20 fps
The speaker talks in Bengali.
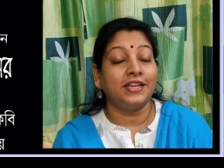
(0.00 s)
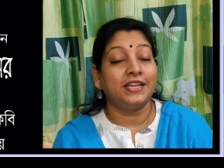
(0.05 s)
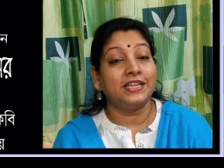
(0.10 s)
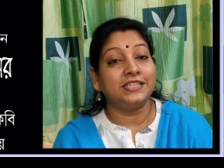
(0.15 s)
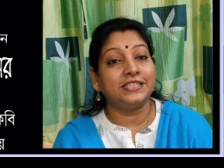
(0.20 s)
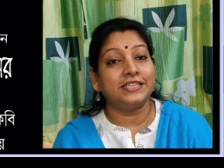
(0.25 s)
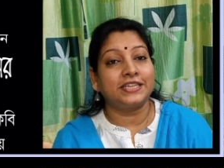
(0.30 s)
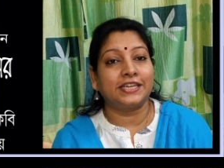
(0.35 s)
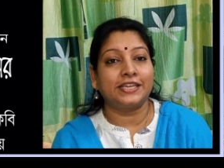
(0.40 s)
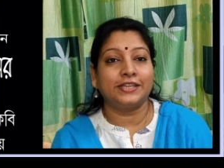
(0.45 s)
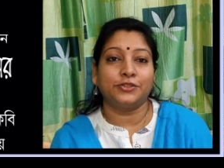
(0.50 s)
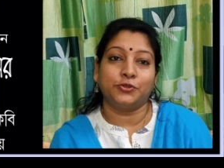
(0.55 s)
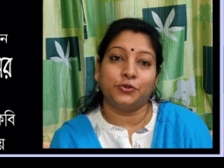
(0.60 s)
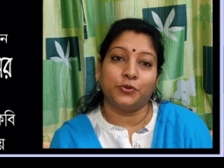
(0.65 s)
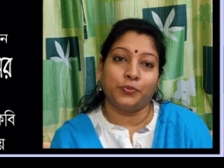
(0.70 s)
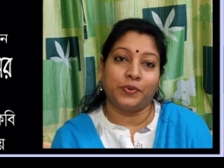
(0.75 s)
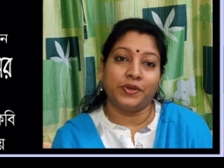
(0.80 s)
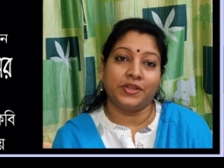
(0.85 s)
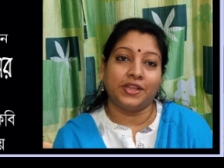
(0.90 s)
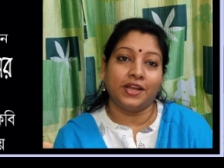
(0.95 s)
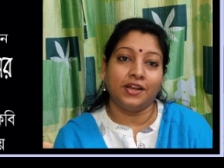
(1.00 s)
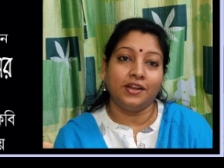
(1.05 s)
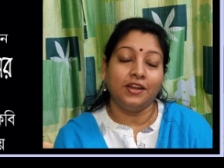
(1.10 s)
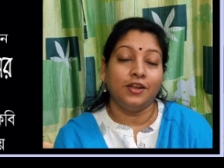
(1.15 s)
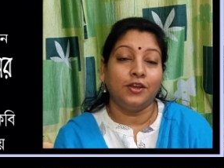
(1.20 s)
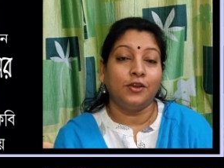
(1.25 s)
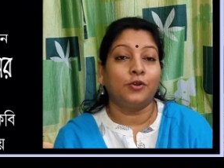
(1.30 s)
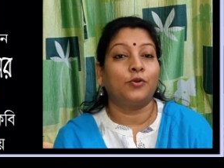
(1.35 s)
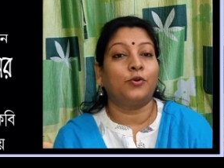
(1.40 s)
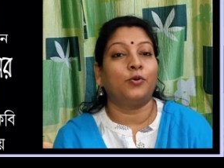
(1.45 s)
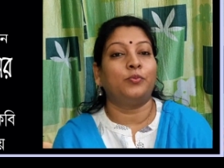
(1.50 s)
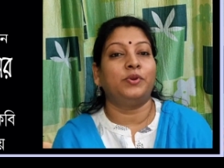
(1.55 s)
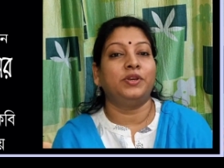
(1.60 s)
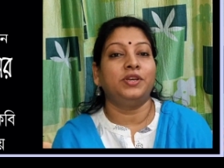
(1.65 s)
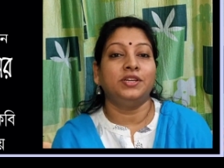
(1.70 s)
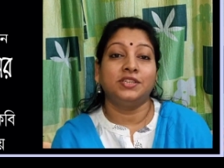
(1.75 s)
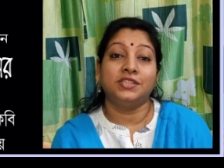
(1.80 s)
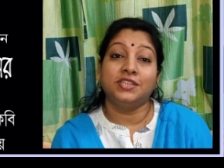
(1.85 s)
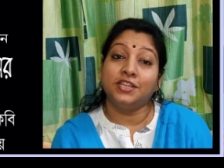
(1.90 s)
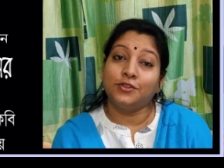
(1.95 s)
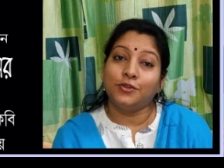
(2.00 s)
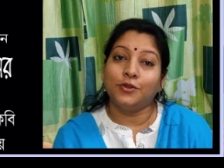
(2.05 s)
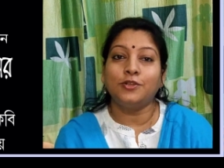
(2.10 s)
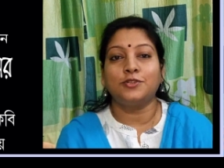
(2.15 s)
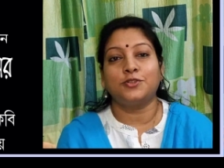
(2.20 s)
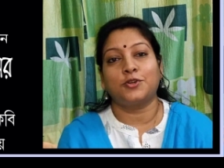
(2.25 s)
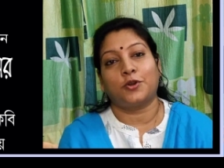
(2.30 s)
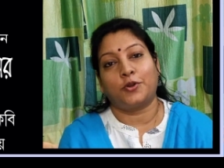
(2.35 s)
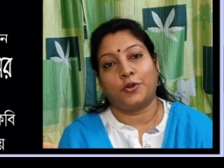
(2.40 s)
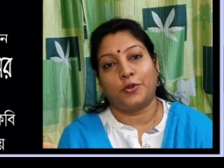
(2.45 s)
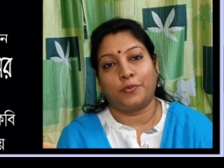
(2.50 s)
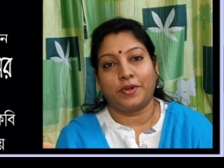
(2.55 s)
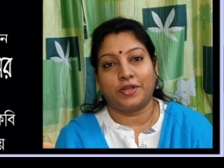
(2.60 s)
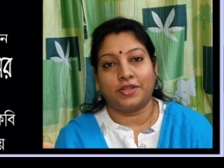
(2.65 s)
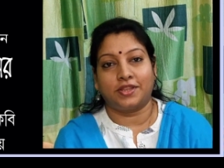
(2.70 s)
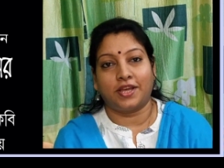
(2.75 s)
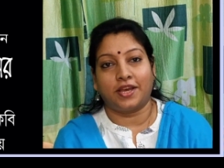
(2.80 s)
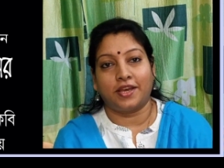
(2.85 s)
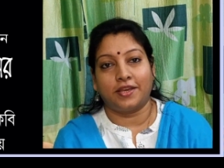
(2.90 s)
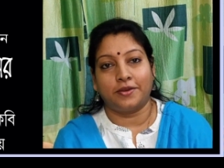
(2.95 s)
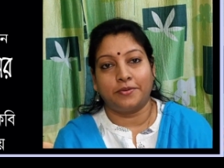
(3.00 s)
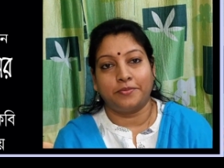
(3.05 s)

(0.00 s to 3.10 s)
নিজেকে সঁপে দেন কবি শীতল চট্টোপাধ্যায়